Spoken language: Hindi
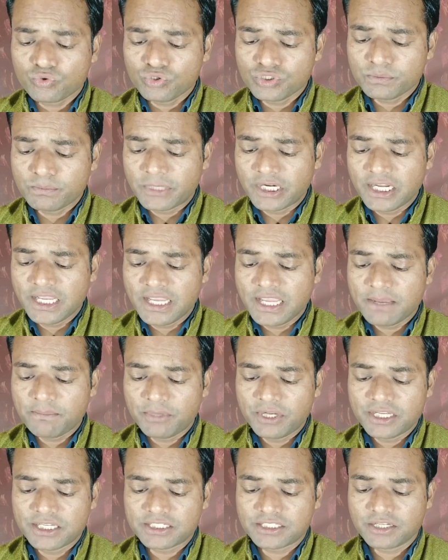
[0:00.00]
कुछ बड़े
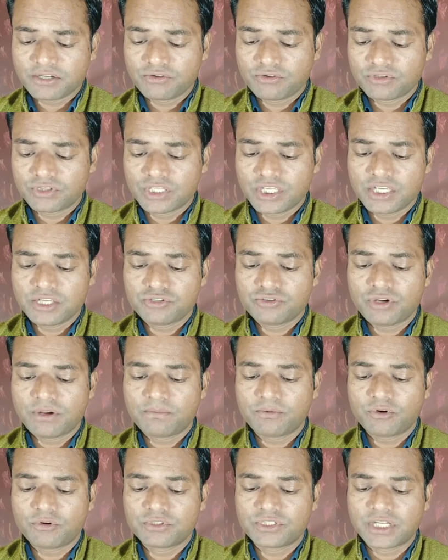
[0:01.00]
एप्लीकेशन होते हैं जो
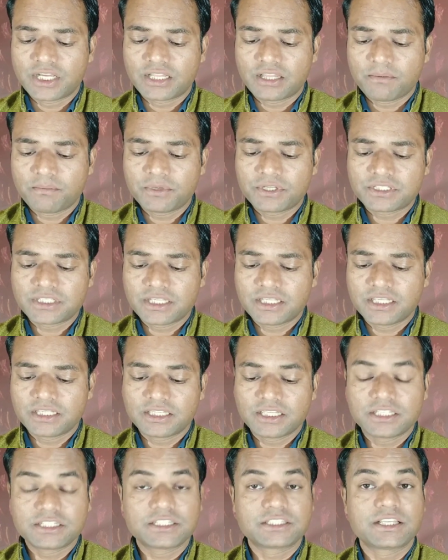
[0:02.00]
आपको ज़्यादा पैसा
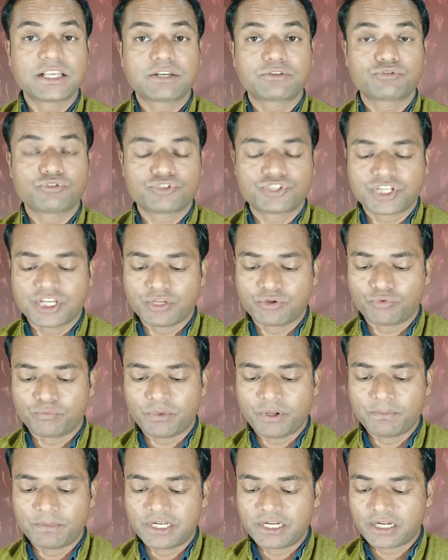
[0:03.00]
देते हैं जैसे एक सौ
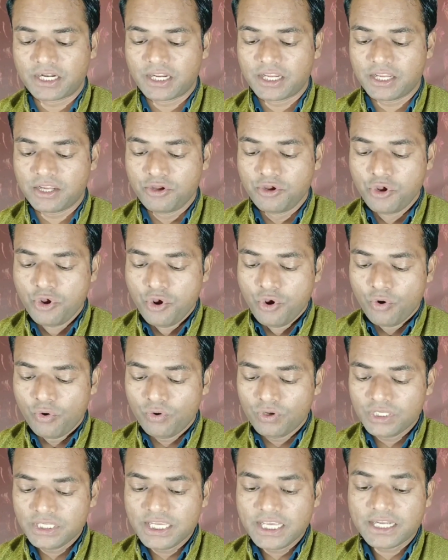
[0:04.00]
मिल रहा है
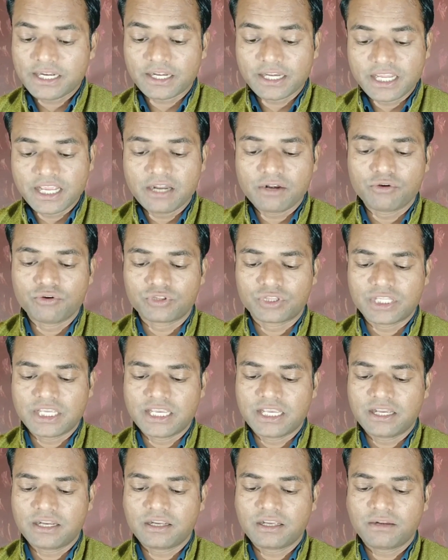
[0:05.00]
और ये रियल होते
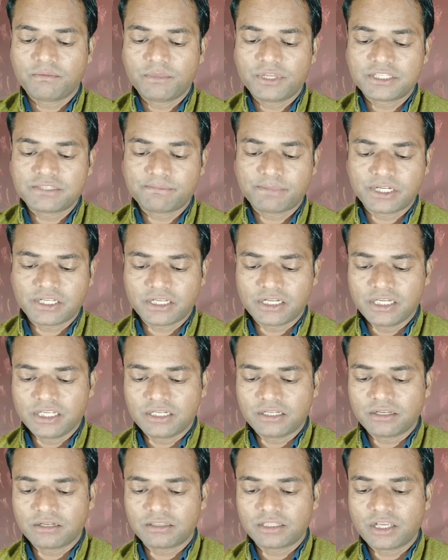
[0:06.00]
हैं अगर मैं इस पर
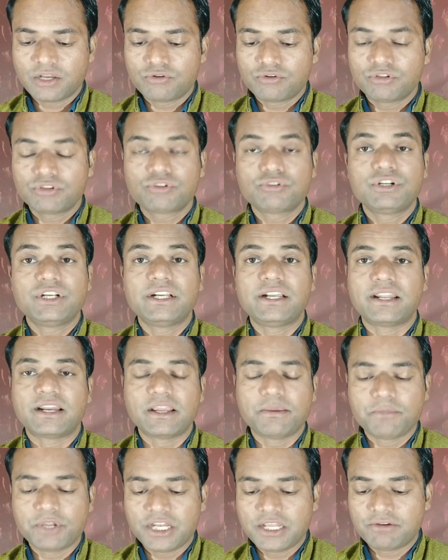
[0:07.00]
क्लिक करता हूँ ना तो ये
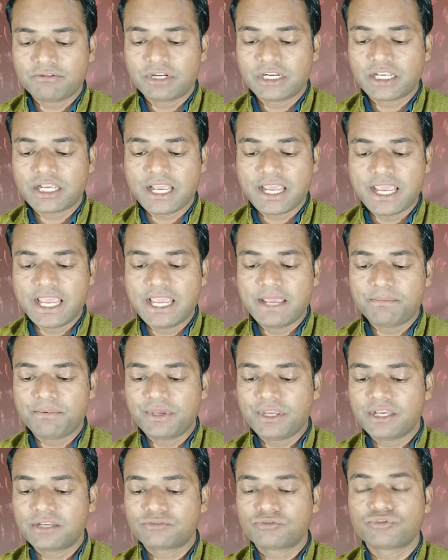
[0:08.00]
ड्रीम इलेवन का ऐप
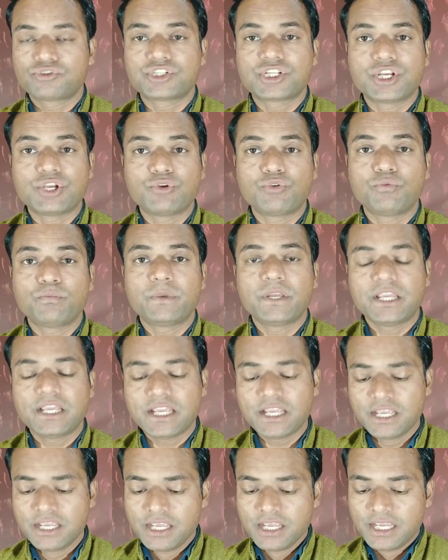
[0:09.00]
है एक सौ
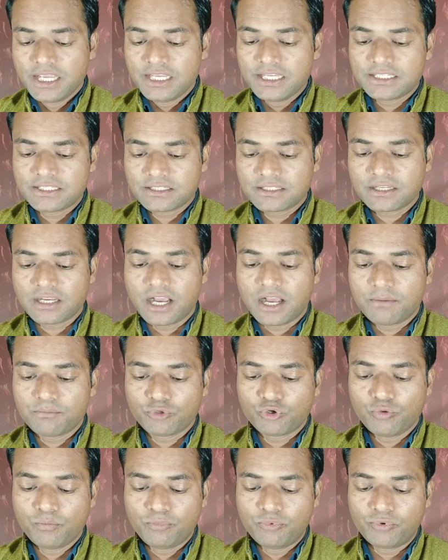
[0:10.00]
है इस
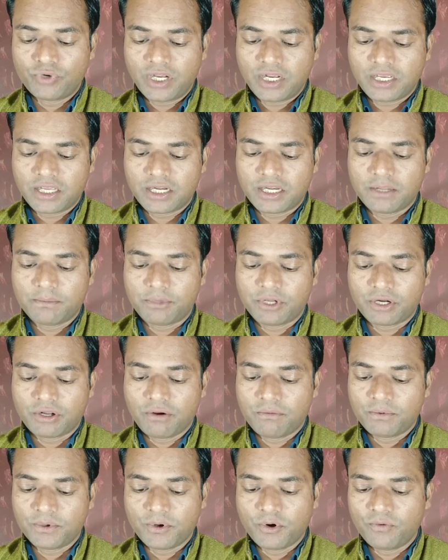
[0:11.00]
काम को पूरा करने पर
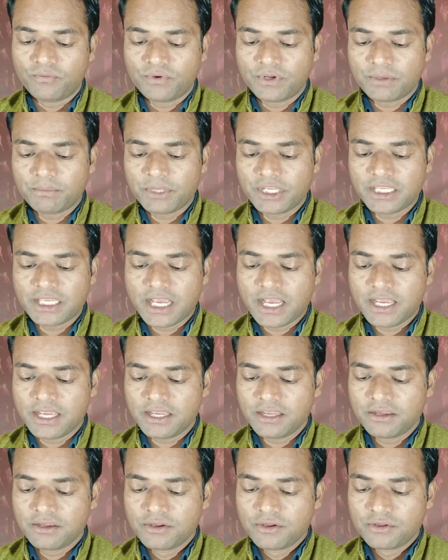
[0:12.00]
अब ऑफ़र में क्या
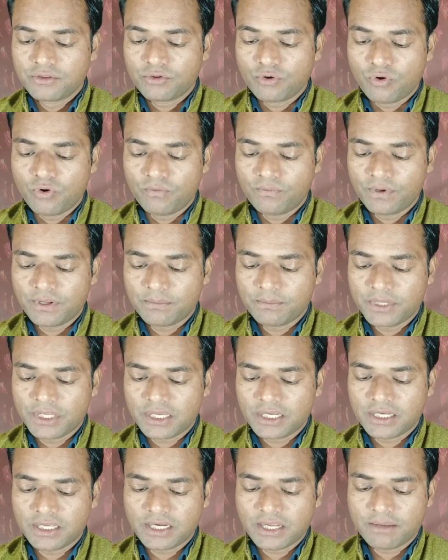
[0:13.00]
है तो ऑफ़र में
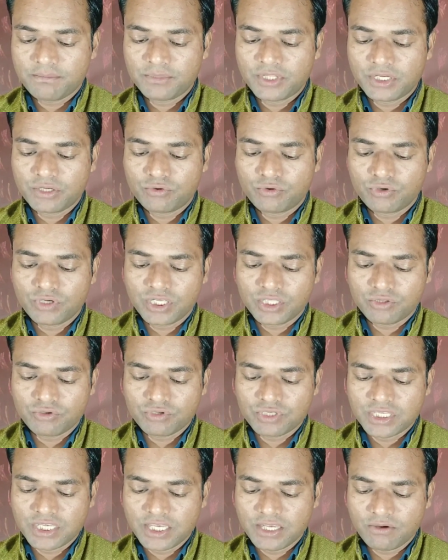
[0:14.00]
अगर आप देखोगे तो
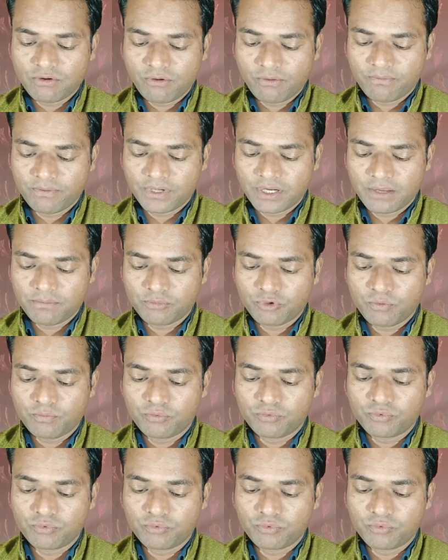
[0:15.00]
ये ऑफ़र आपको